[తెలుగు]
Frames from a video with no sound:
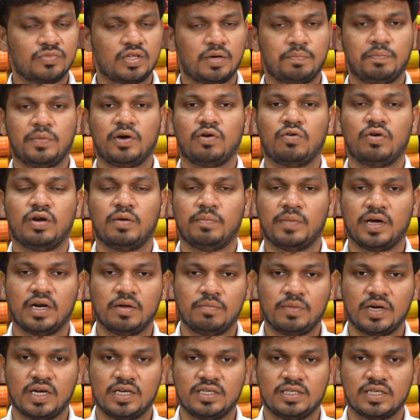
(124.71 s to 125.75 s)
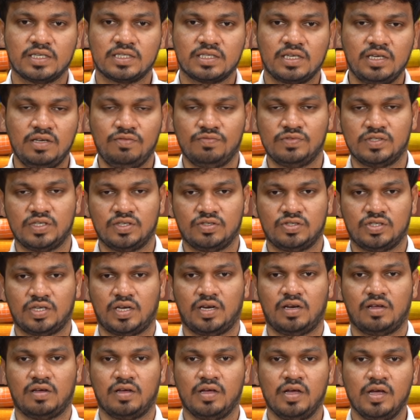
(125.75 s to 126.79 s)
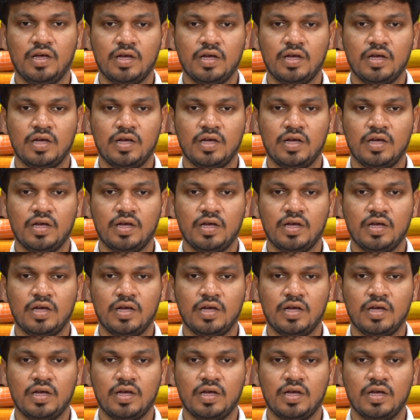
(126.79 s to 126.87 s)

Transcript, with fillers: తప్పకుండా మన బ్రాంచెస్ని విజిట్ చేయండి